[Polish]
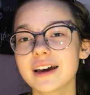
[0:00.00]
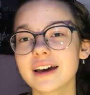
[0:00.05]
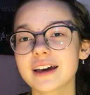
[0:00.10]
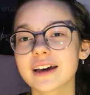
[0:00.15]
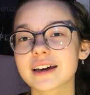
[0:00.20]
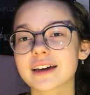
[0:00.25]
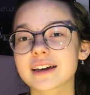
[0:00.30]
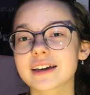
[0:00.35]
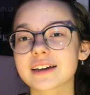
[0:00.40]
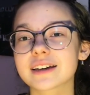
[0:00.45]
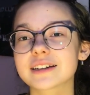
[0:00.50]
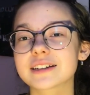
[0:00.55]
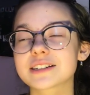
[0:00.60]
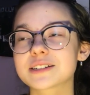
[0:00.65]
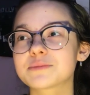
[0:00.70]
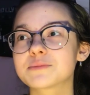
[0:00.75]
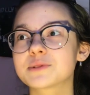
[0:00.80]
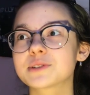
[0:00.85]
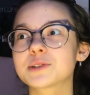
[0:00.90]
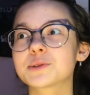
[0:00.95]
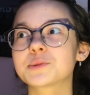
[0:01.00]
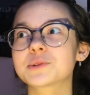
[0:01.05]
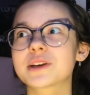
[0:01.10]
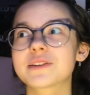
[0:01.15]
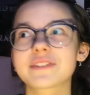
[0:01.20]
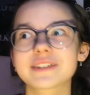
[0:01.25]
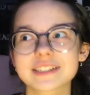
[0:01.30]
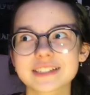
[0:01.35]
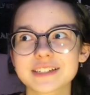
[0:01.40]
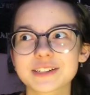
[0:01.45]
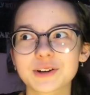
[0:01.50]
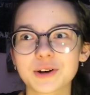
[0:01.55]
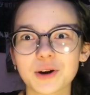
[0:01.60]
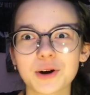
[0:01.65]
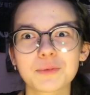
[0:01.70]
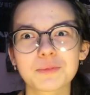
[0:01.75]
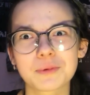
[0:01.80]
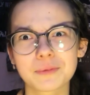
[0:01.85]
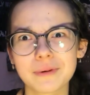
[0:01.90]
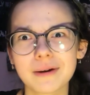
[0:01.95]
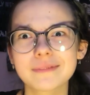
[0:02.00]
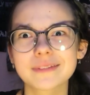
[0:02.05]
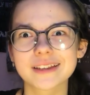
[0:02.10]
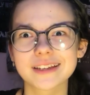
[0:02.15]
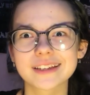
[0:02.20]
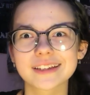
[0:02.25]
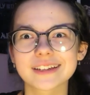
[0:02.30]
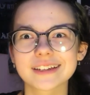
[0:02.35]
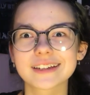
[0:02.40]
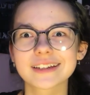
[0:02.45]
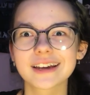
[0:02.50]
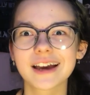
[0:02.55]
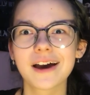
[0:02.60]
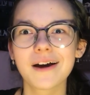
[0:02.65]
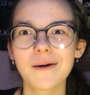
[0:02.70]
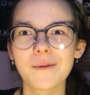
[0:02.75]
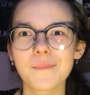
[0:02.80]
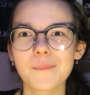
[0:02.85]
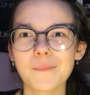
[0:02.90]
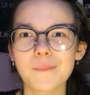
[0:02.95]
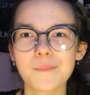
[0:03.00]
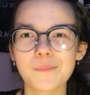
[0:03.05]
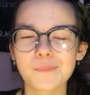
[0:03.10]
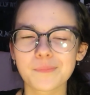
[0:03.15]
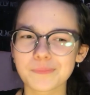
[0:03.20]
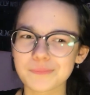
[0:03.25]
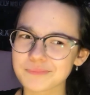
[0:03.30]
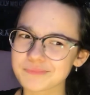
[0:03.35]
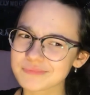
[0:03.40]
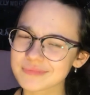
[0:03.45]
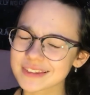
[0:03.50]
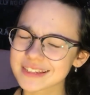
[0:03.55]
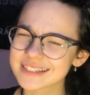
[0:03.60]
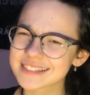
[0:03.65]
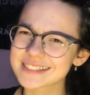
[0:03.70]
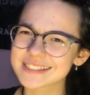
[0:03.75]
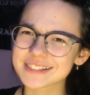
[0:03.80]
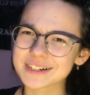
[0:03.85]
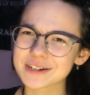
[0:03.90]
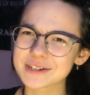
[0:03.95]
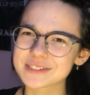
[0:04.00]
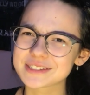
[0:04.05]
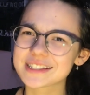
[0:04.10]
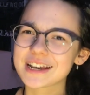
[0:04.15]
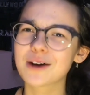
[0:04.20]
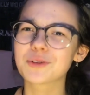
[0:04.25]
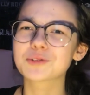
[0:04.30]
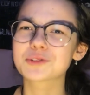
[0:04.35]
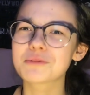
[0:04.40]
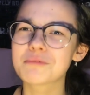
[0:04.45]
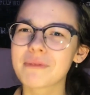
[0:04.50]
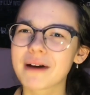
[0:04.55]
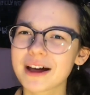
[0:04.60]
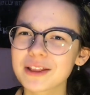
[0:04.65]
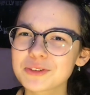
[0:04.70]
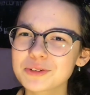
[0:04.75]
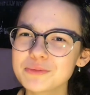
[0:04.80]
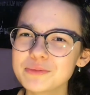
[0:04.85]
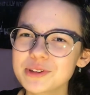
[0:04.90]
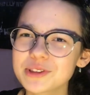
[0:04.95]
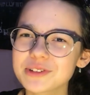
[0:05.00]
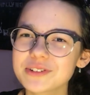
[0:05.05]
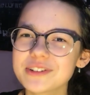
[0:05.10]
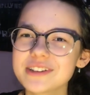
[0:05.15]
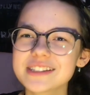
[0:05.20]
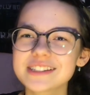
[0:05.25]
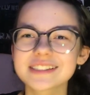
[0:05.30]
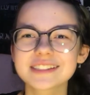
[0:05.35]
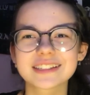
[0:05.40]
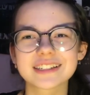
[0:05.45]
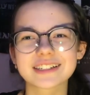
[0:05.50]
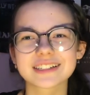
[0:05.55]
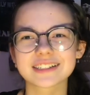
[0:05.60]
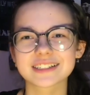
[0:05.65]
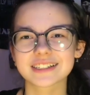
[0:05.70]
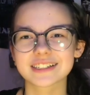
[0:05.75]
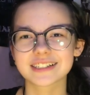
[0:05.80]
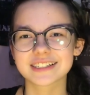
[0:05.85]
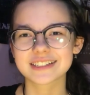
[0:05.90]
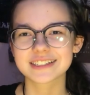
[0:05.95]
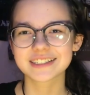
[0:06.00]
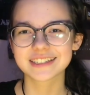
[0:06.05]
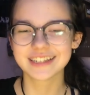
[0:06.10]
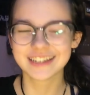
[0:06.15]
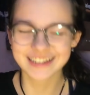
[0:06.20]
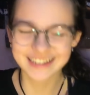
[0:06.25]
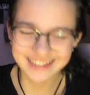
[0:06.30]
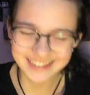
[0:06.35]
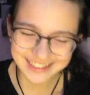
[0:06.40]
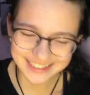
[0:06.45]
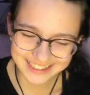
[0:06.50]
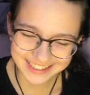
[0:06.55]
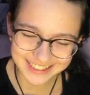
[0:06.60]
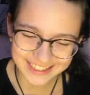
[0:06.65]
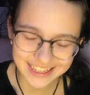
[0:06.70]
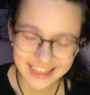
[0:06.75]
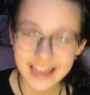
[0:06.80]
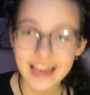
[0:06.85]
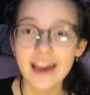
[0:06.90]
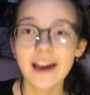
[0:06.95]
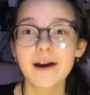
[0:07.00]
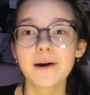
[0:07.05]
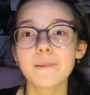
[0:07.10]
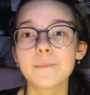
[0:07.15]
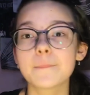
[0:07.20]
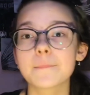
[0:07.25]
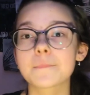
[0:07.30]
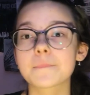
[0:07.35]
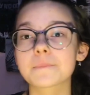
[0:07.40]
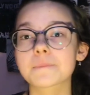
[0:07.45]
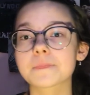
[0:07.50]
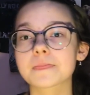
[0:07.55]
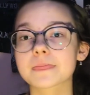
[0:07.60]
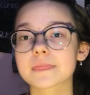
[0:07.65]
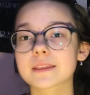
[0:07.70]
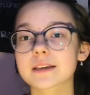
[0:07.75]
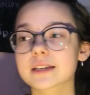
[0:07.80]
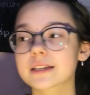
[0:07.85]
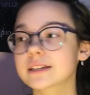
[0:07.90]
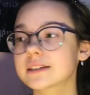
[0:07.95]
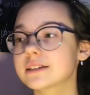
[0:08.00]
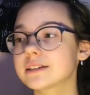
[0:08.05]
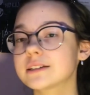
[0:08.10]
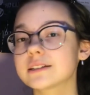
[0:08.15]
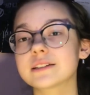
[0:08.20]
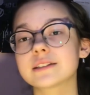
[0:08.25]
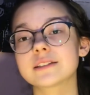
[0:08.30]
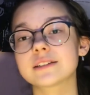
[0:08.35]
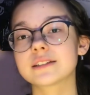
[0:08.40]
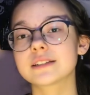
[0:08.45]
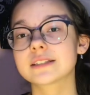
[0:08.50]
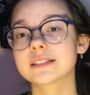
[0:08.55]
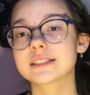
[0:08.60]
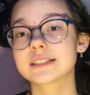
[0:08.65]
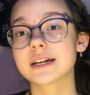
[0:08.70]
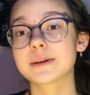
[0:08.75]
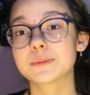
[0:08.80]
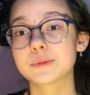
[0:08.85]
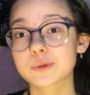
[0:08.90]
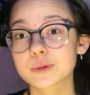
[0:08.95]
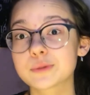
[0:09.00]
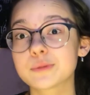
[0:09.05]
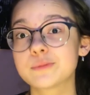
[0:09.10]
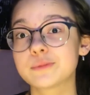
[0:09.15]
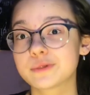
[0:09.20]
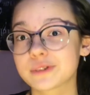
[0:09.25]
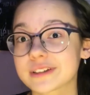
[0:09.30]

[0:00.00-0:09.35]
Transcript: e, żeby nie udawać nikogo, bo mam taki um, trochę z automatu mi to idzie, także jeśli mm, chciałabym, żebym była